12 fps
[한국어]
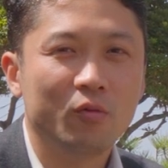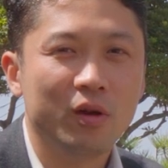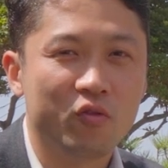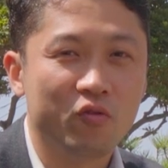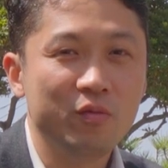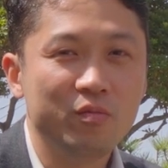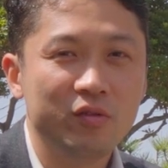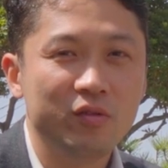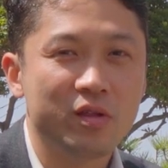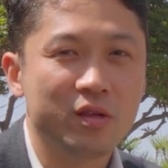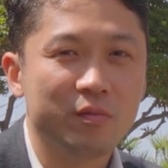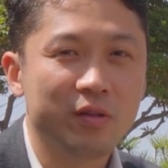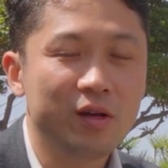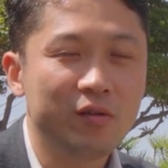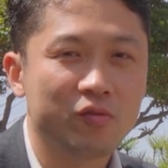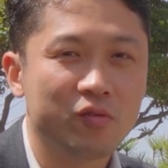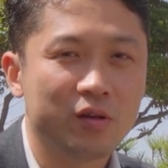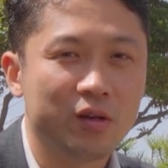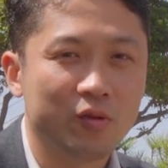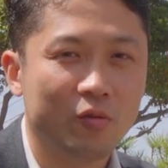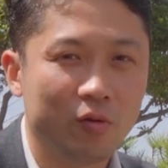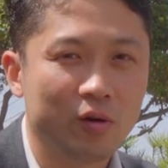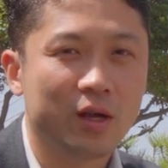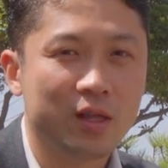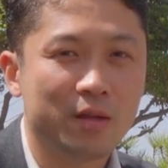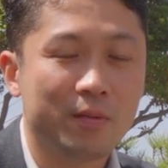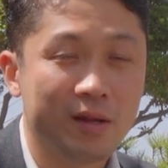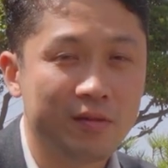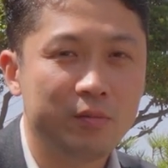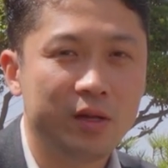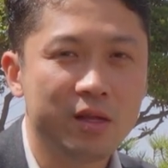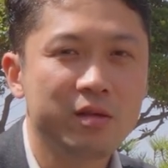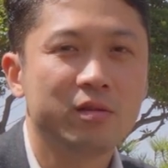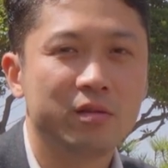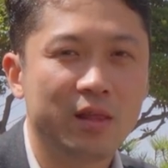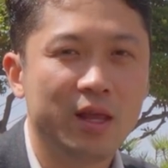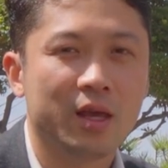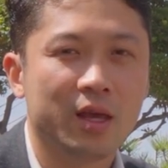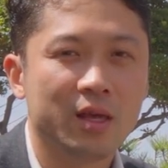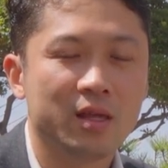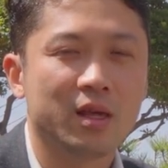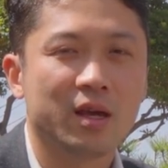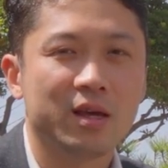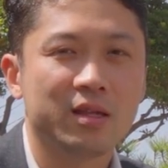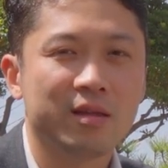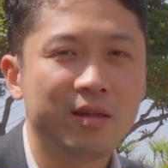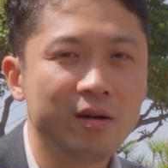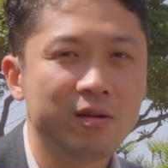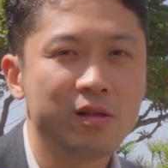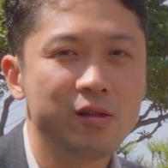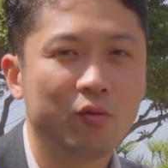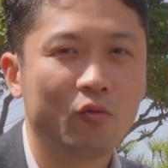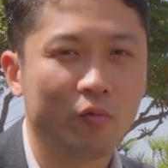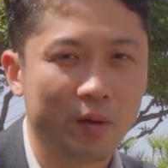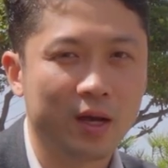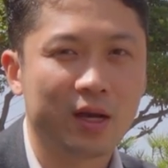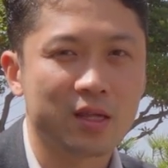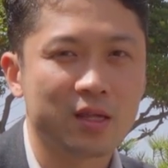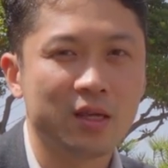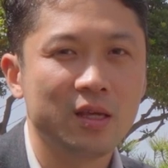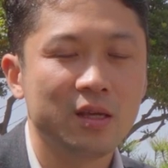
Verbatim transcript: 원래 주인분은 지금 4억 9천에서 5억까지 말씀을 하셨는데 제가 이제 4억 7천5백까지